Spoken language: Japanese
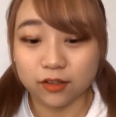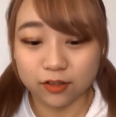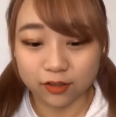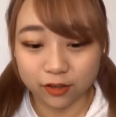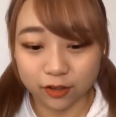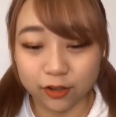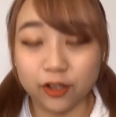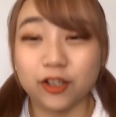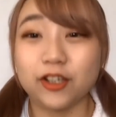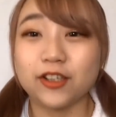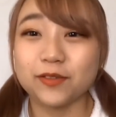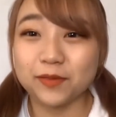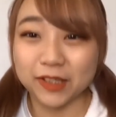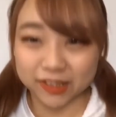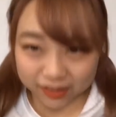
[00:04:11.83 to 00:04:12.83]
やりきれ
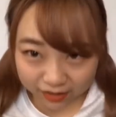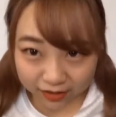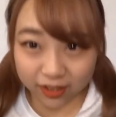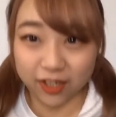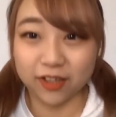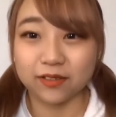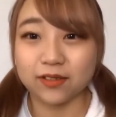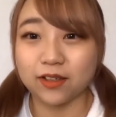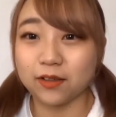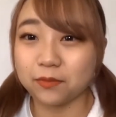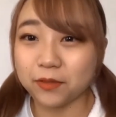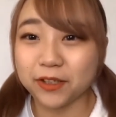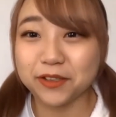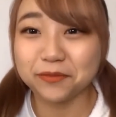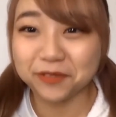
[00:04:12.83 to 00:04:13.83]
ましたね頑
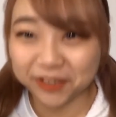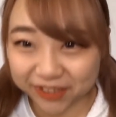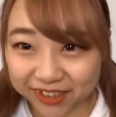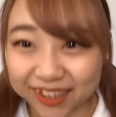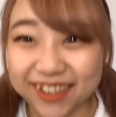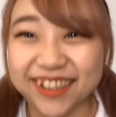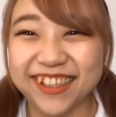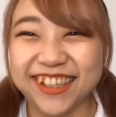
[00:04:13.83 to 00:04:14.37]
張りました